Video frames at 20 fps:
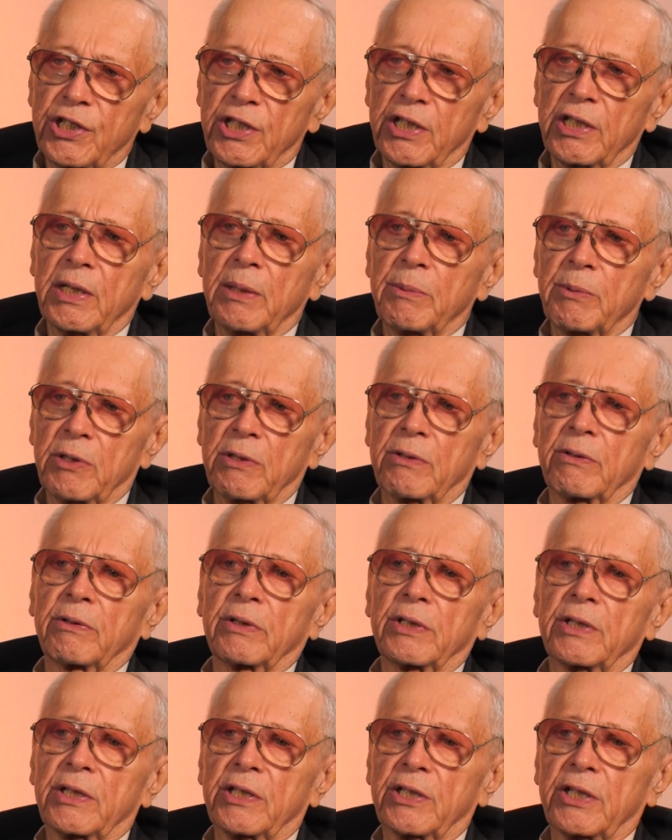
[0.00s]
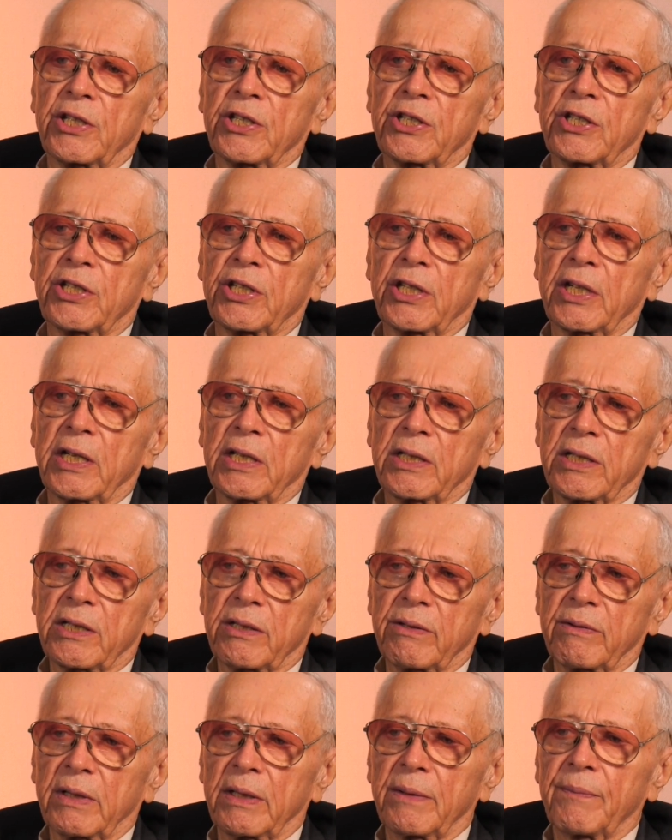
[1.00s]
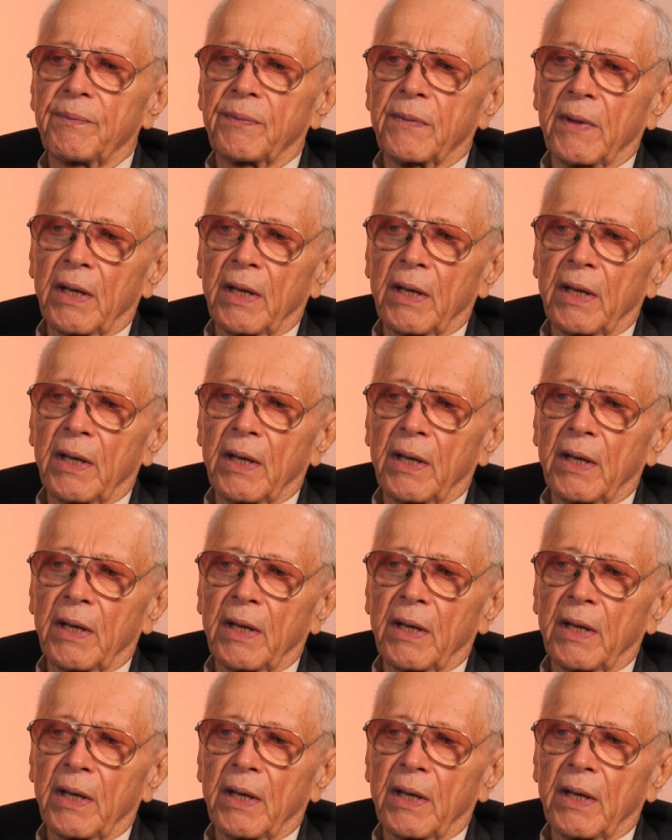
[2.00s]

заимствовал из христианства,